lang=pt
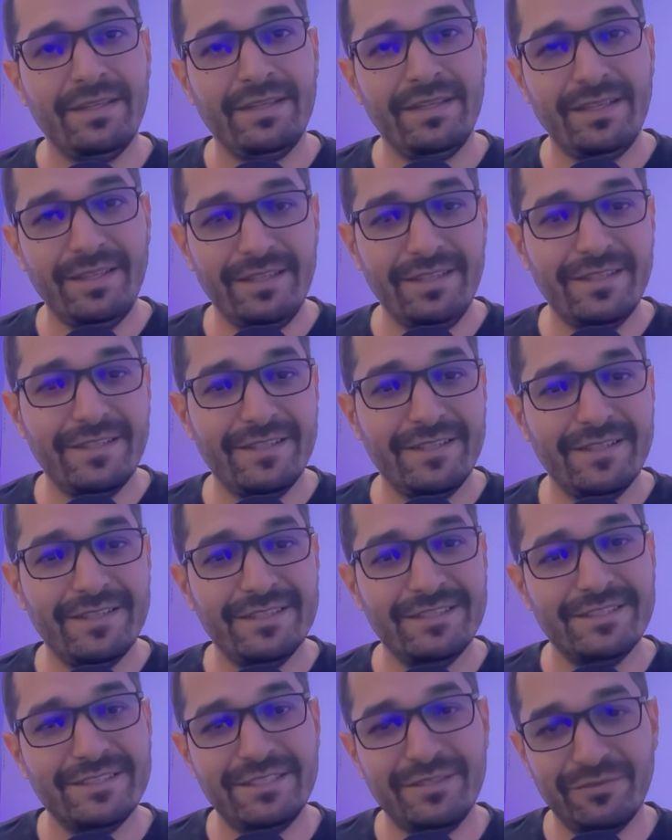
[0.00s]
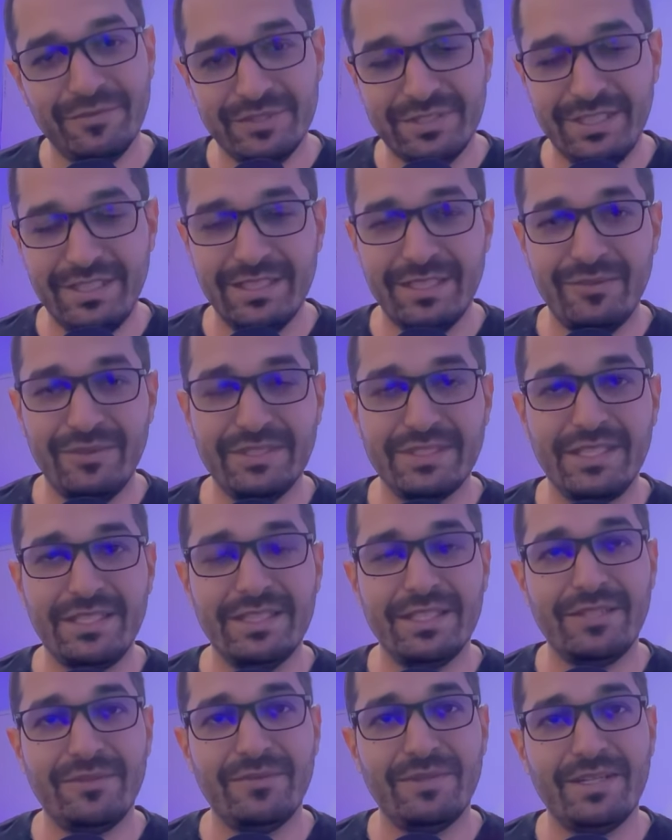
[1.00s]
E se você ainda não é inscrito
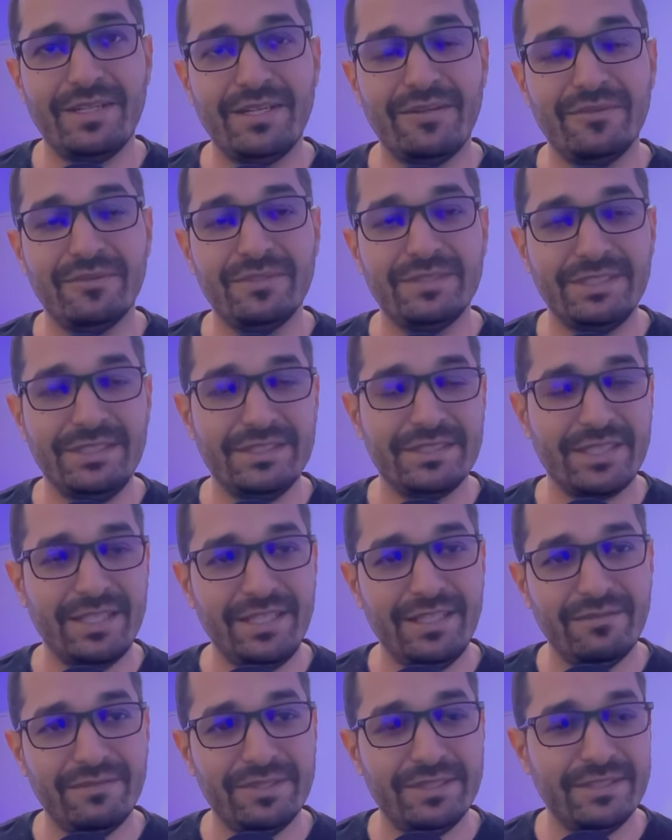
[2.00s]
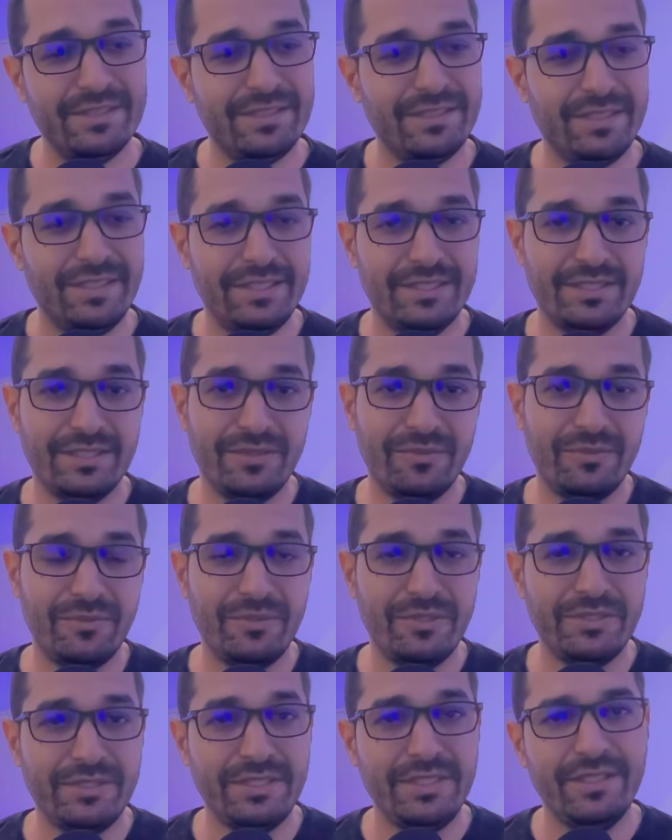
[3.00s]
aqui no canal, se inscreva, deixa o
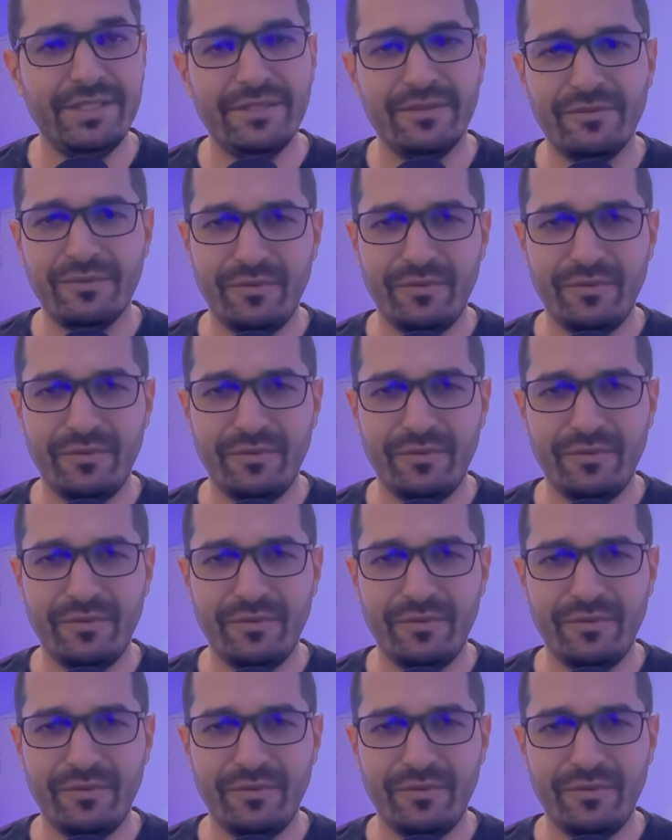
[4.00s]
curtir,